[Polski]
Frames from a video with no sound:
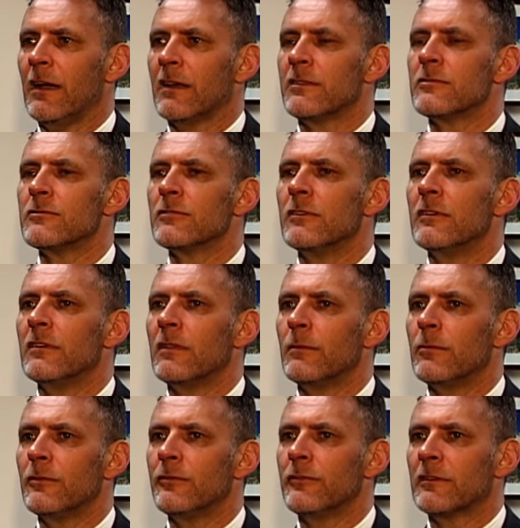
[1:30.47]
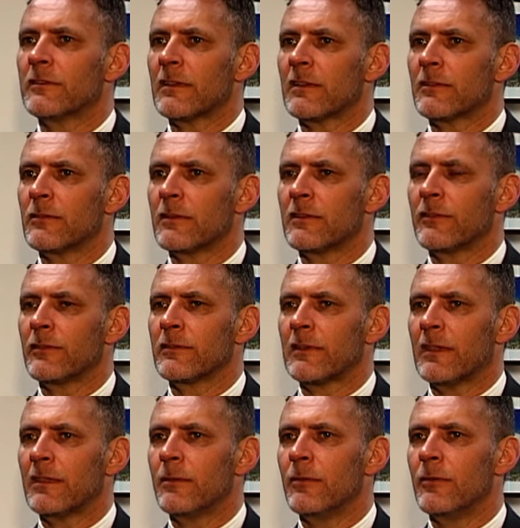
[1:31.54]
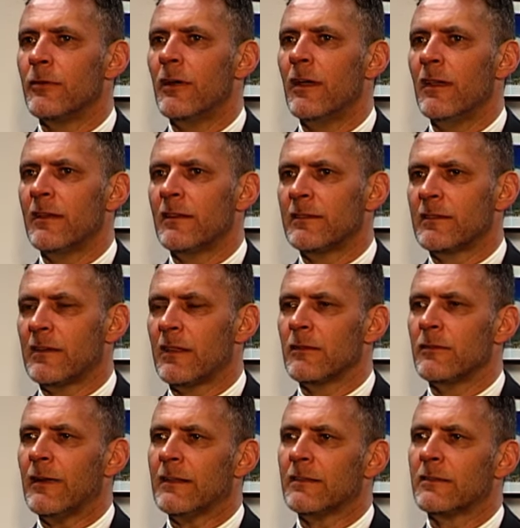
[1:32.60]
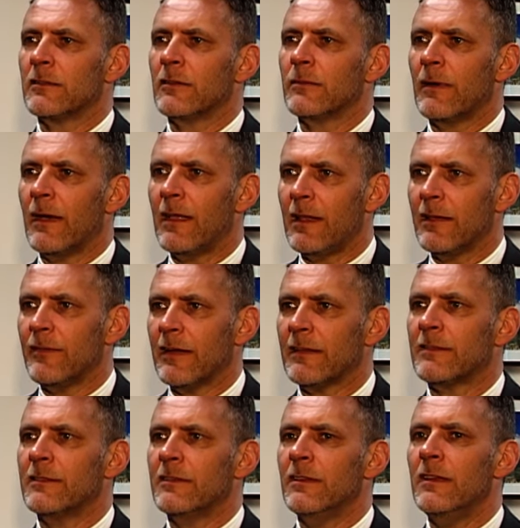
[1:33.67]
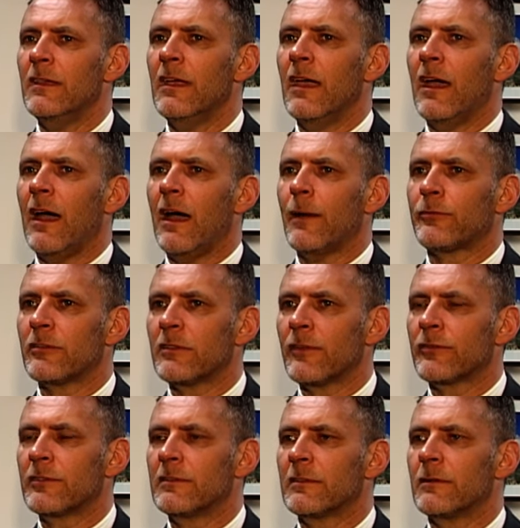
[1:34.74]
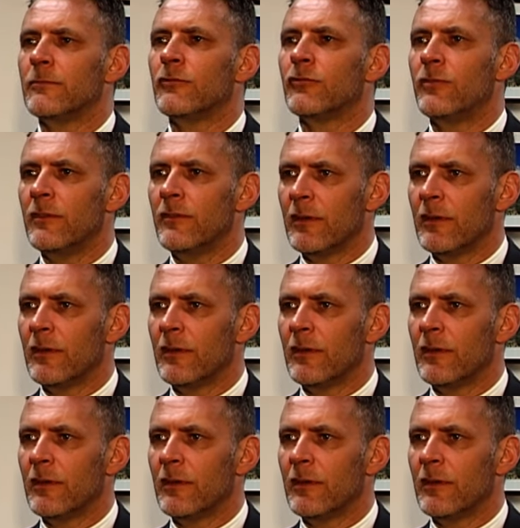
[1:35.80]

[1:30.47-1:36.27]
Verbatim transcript: a drugi to był wniosek, który związany był z renowacją elewacji, a przede wszystkim drzwi